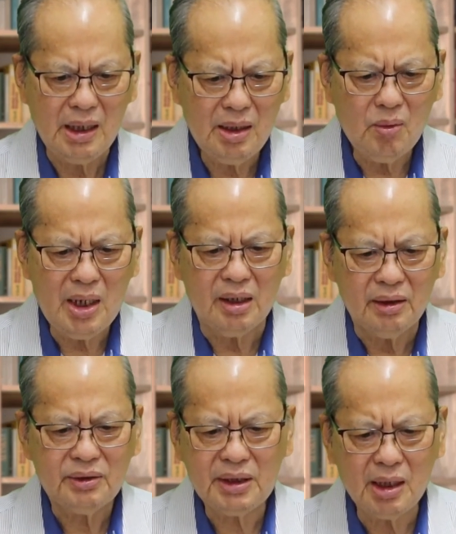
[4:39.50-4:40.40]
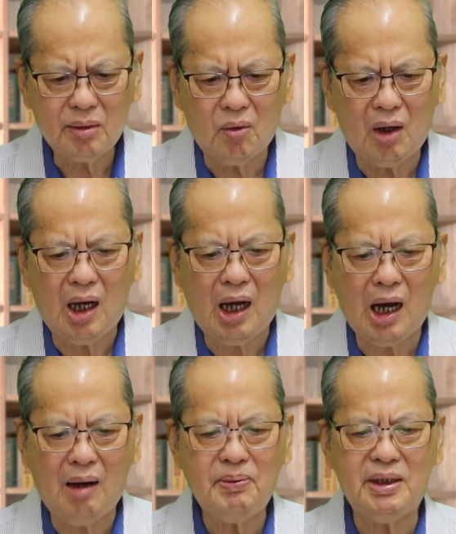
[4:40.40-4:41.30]
因为天国
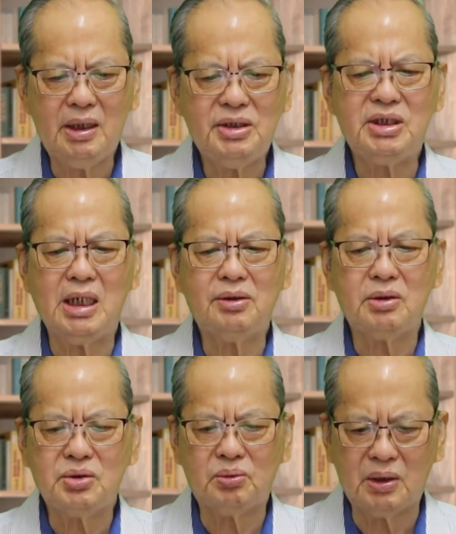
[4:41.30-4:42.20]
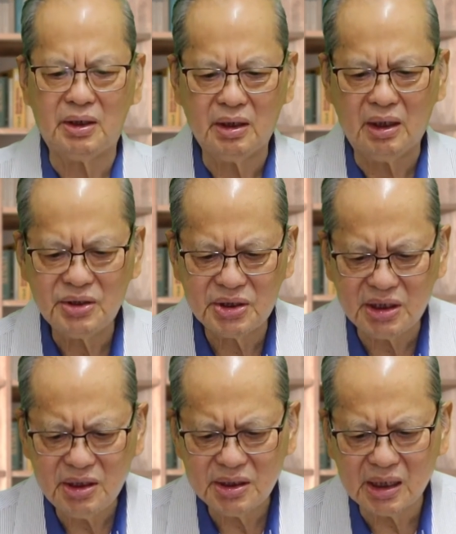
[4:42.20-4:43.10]
好比一家的主人，
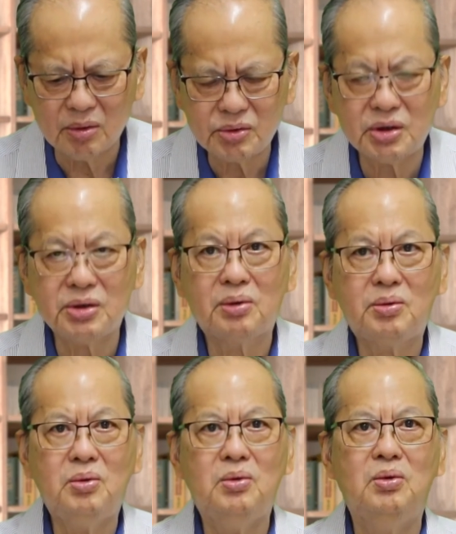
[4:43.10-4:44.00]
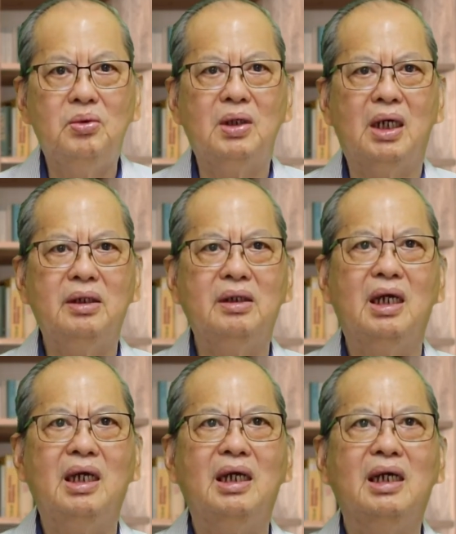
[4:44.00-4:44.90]
清早去雇人
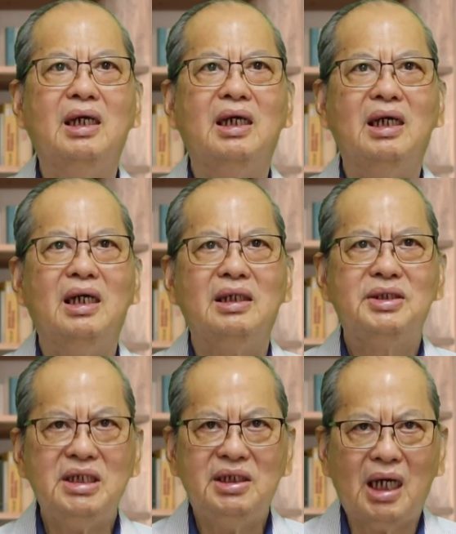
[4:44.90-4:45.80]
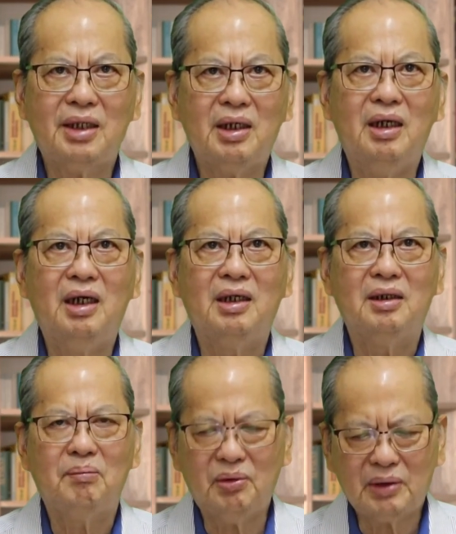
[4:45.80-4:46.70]
进他的
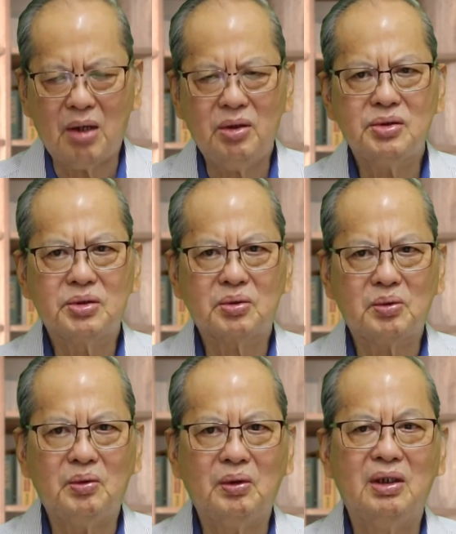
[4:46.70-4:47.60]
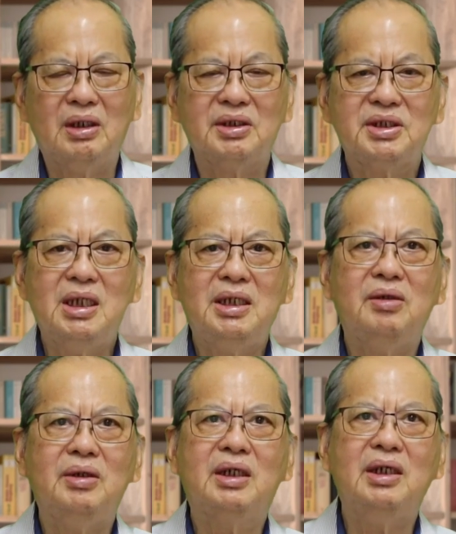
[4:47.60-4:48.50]
葡萄园做工。这
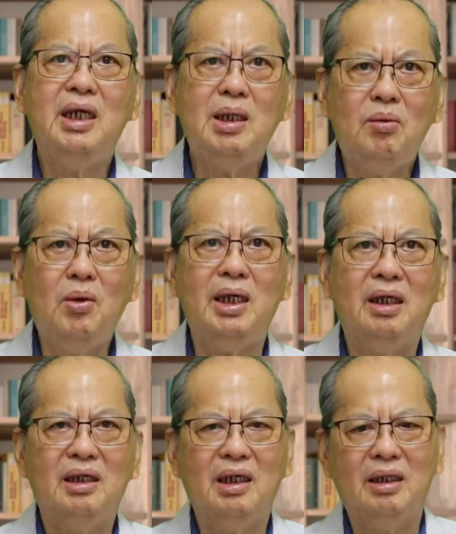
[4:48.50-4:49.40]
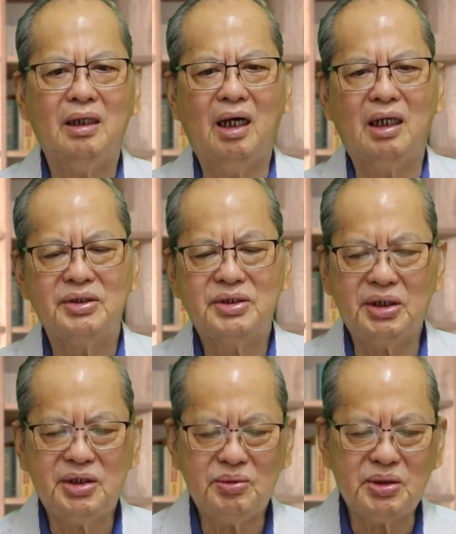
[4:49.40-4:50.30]
里有一个因为啊，
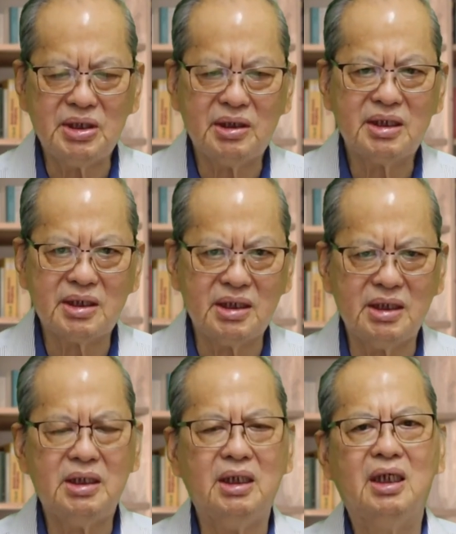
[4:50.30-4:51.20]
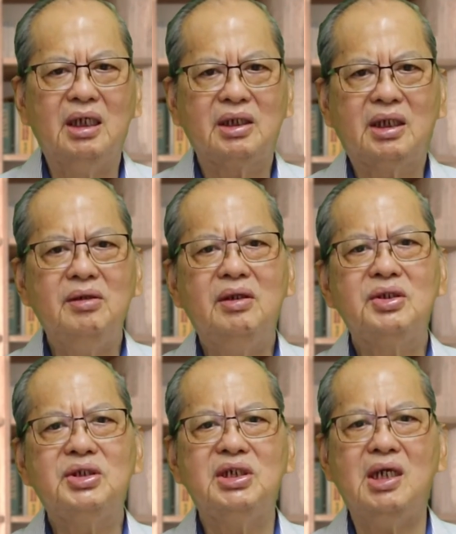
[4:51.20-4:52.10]
这就是指
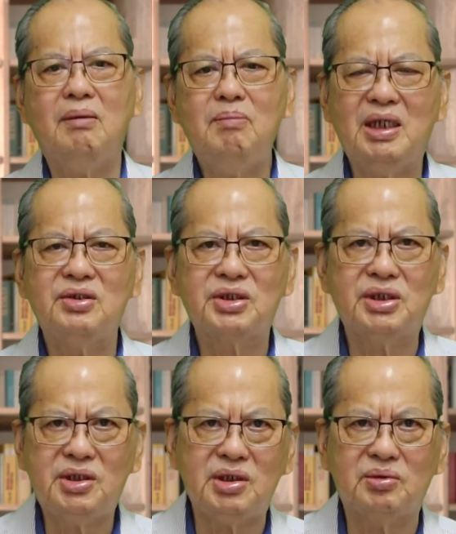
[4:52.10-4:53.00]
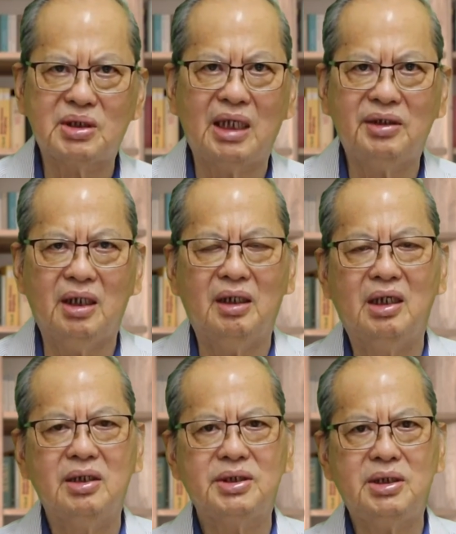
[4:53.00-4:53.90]
跟前面十九章的
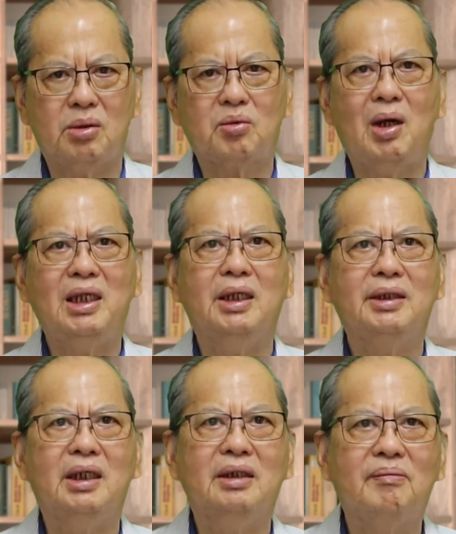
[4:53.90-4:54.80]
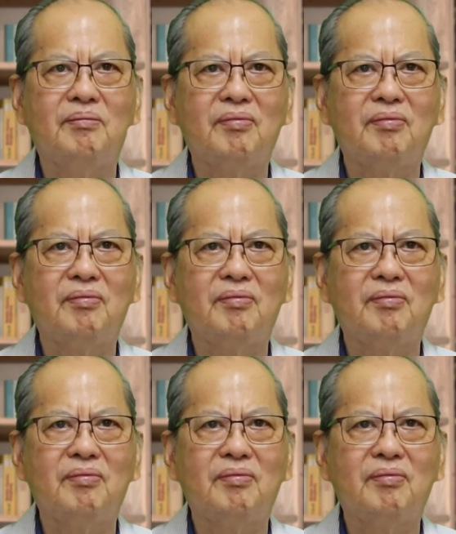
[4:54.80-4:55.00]
是有关联的。